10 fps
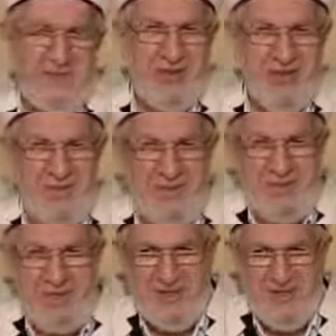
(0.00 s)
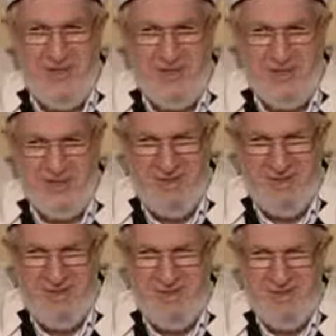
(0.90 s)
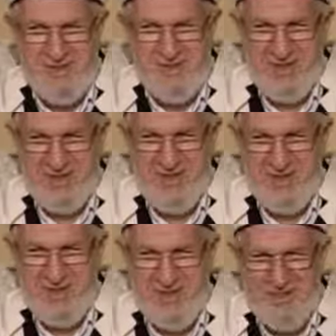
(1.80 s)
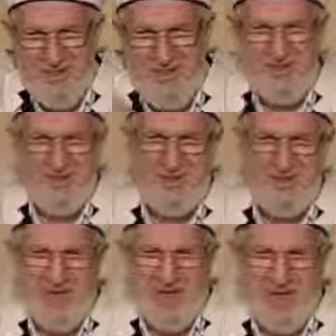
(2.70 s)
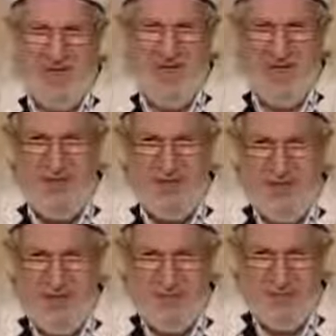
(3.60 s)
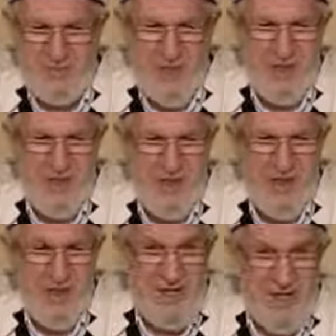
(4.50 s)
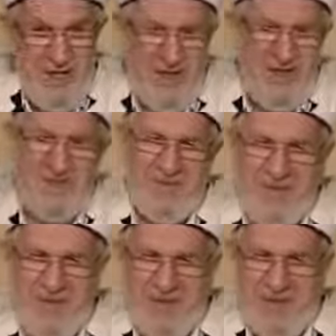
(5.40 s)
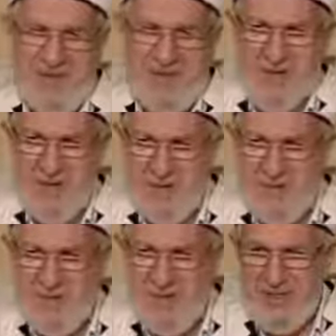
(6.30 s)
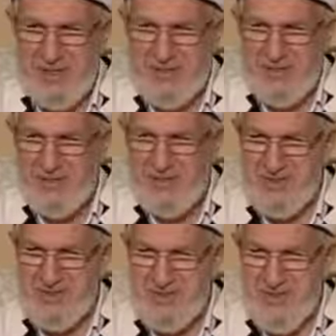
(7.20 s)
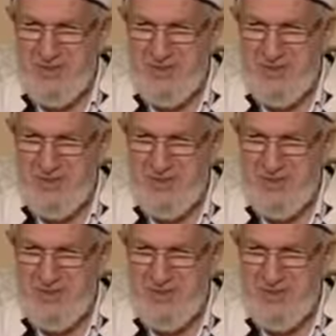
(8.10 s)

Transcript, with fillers: kaybettin imtihanı kaybettin ey baba ey ana kalk oğlum bakayım diyeceksin. Kalk